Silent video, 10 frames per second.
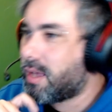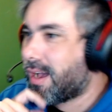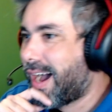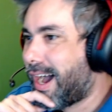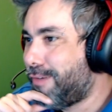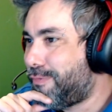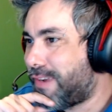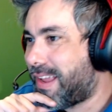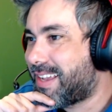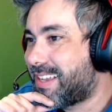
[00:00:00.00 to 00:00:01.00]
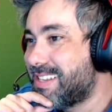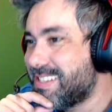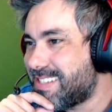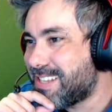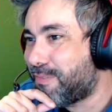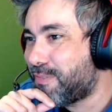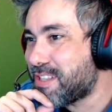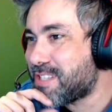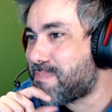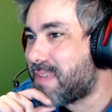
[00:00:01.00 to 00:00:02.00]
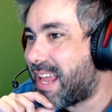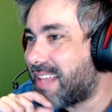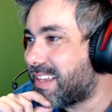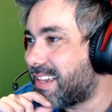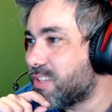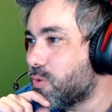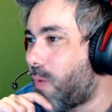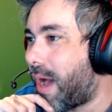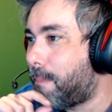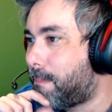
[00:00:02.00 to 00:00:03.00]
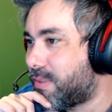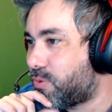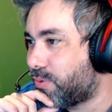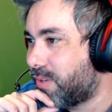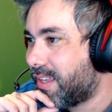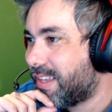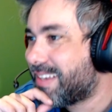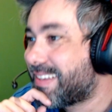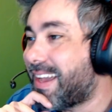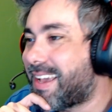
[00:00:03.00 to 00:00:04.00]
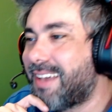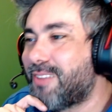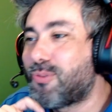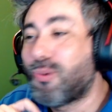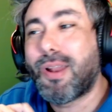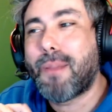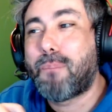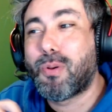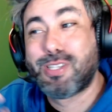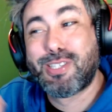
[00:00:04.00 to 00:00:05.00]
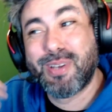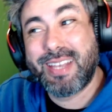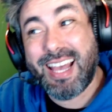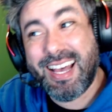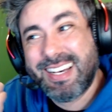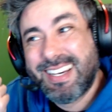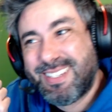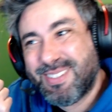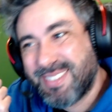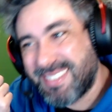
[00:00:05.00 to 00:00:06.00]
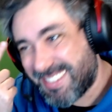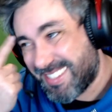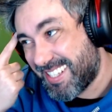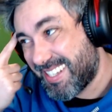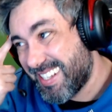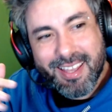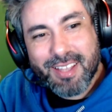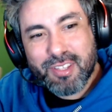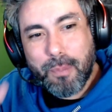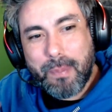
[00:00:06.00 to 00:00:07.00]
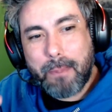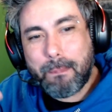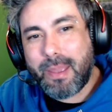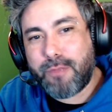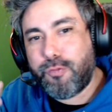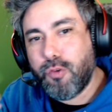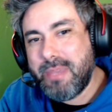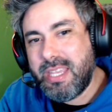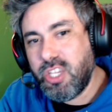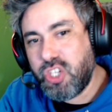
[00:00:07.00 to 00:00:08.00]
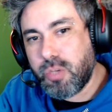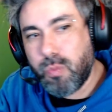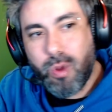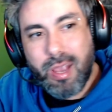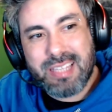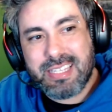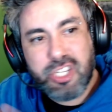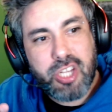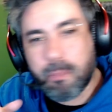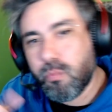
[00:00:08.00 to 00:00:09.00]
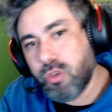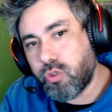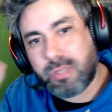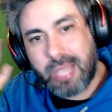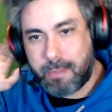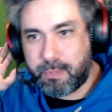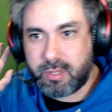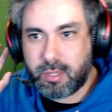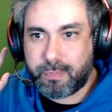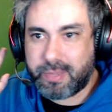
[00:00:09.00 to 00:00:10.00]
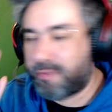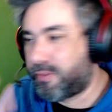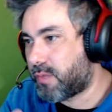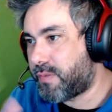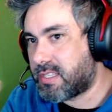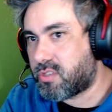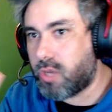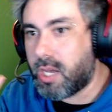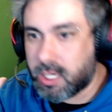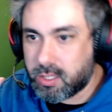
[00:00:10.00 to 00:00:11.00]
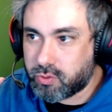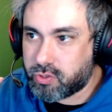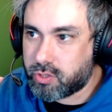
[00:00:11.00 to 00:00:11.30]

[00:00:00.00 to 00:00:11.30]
a fragrância foi inspirada em um hábito que a cantora possui há anos. Então, peraí, perfume íntimo existe há muito tempo, então, porque ela falou que faz isso há anos.